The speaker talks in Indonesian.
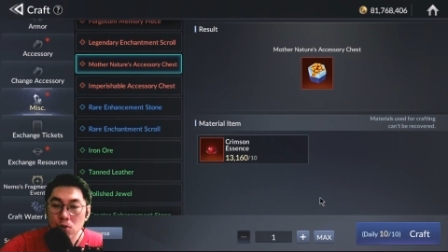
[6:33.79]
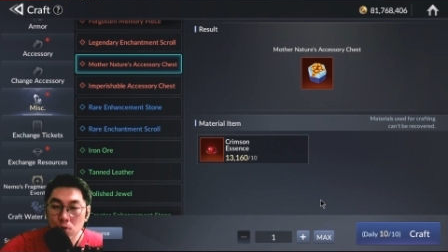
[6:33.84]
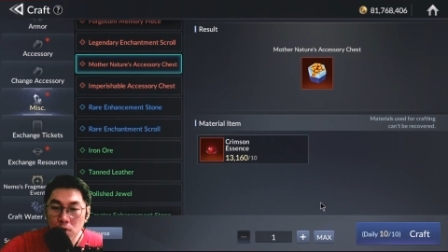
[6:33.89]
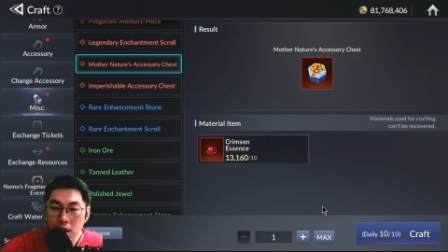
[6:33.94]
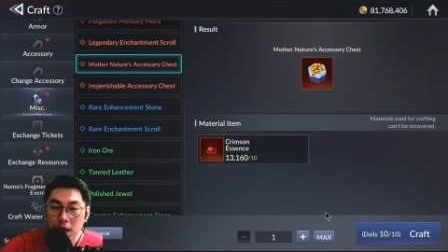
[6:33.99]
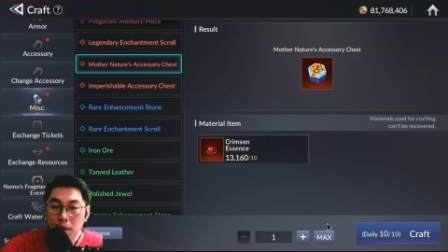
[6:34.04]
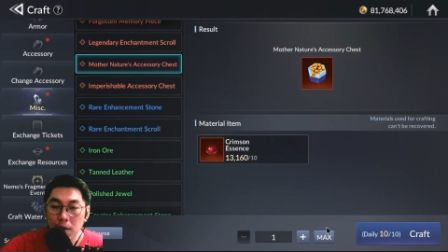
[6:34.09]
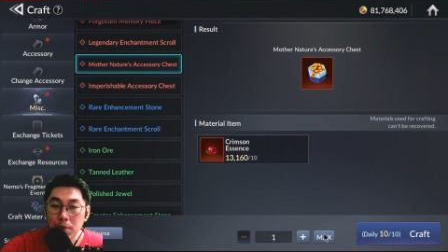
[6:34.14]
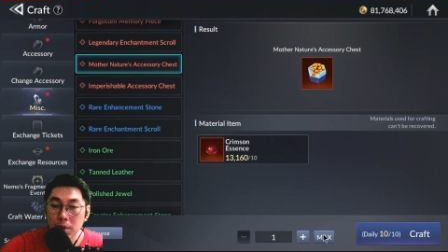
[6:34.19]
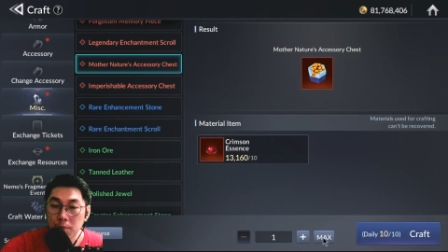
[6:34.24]

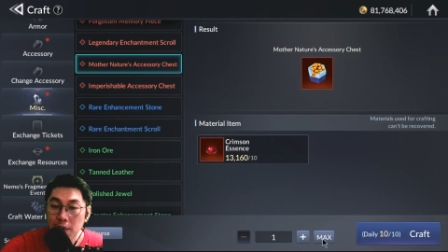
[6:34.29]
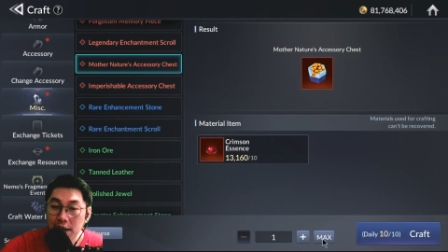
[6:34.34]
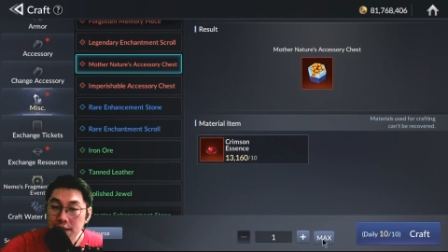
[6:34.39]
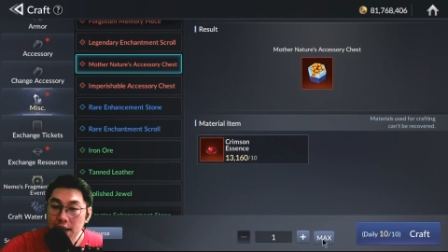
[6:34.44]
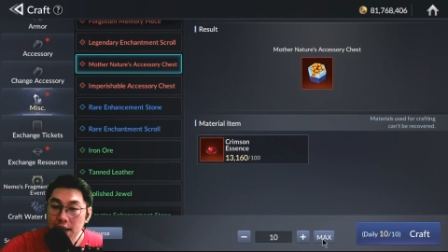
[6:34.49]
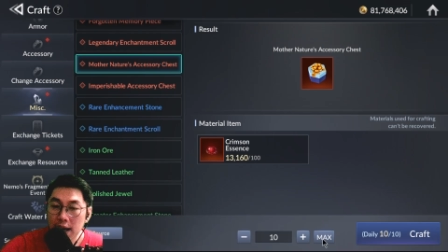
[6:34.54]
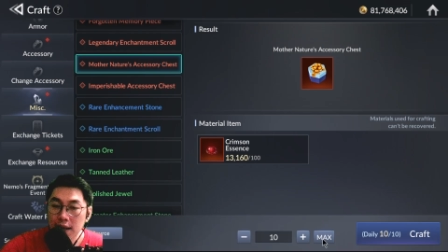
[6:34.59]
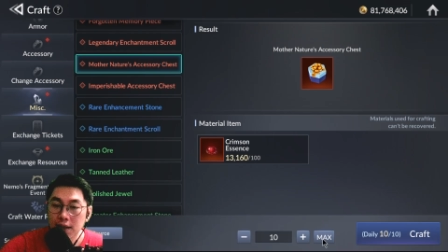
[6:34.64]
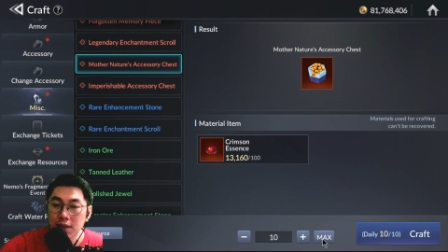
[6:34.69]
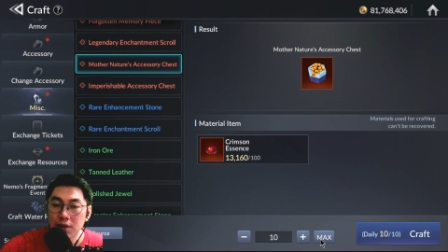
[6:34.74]
udah dapat
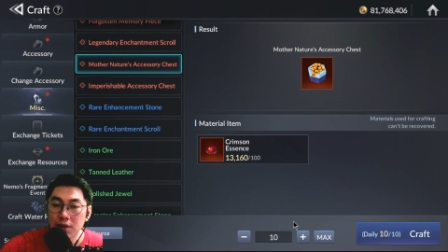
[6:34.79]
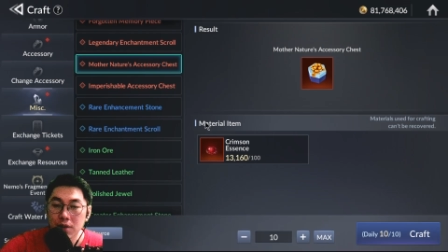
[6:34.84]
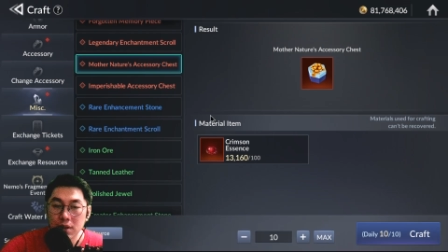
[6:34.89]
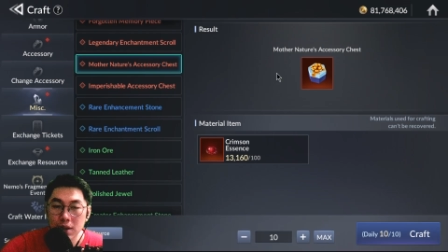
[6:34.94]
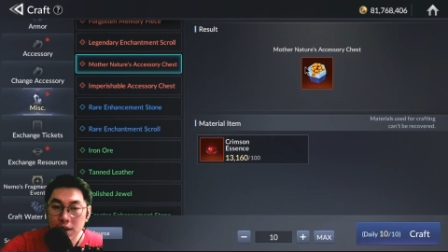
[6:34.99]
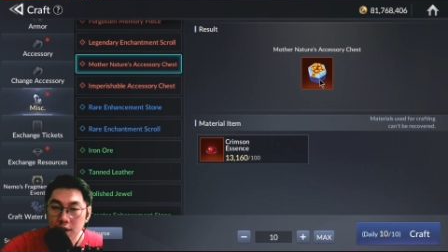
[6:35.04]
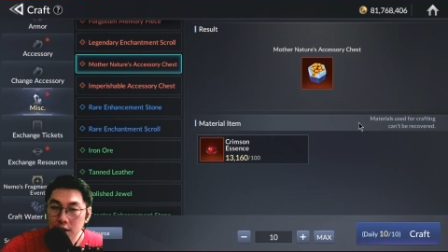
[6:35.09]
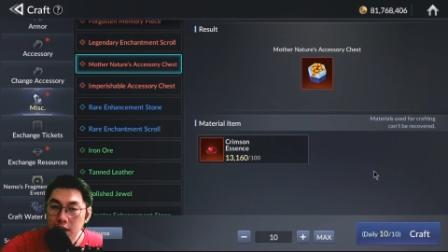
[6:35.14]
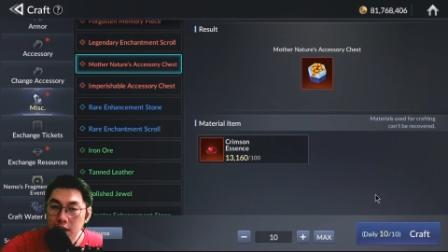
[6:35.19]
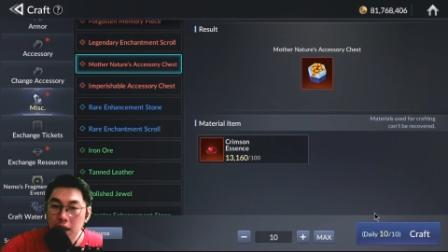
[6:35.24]
banyak gitu ya.
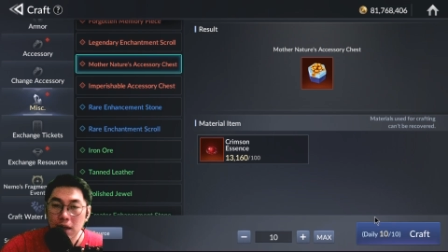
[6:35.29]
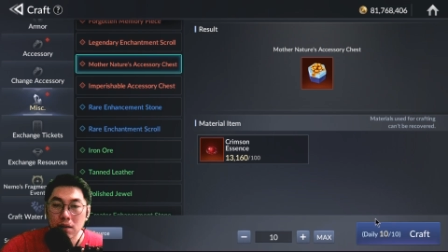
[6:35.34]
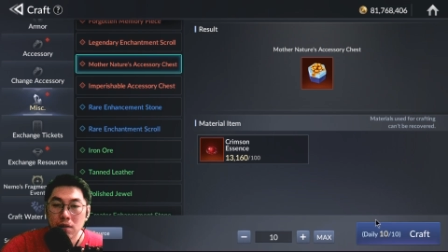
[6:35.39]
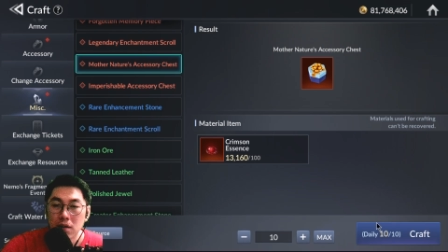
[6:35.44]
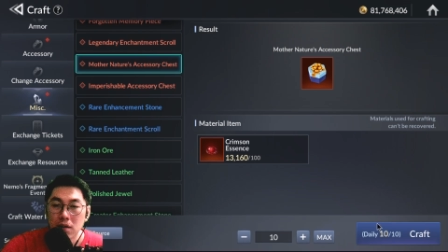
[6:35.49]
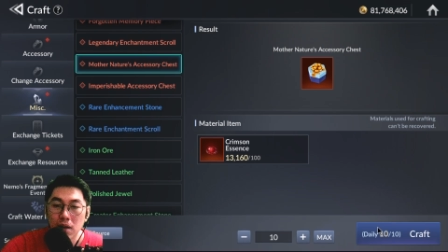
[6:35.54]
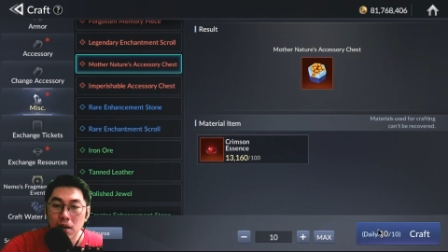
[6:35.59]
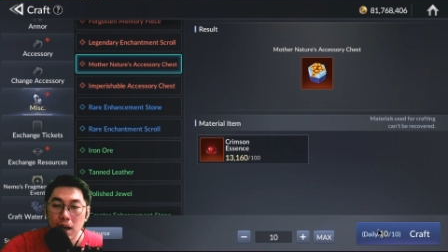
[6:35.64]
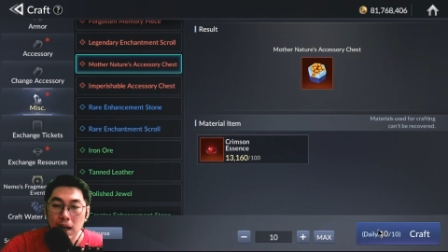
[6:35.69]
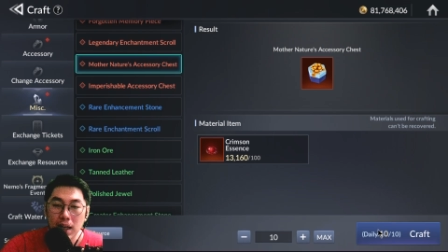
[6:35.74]
Jadi ya
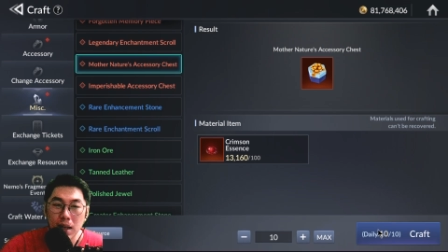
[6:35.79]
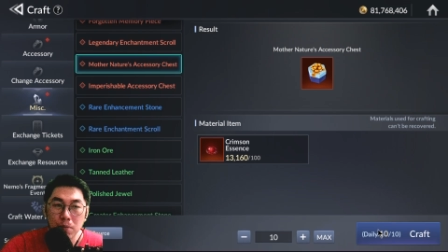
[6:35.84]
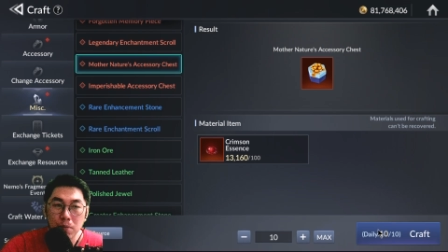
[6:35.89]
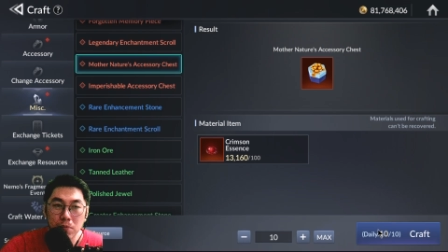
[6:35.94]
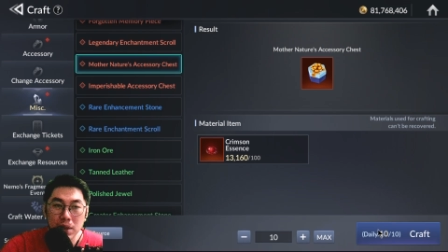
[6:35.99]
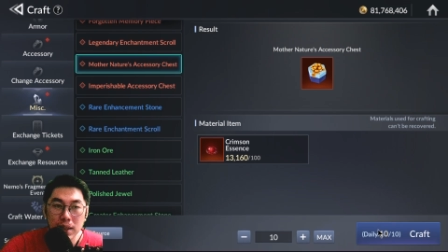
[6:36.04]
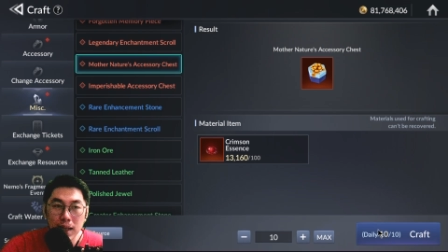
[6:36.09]
kalian beli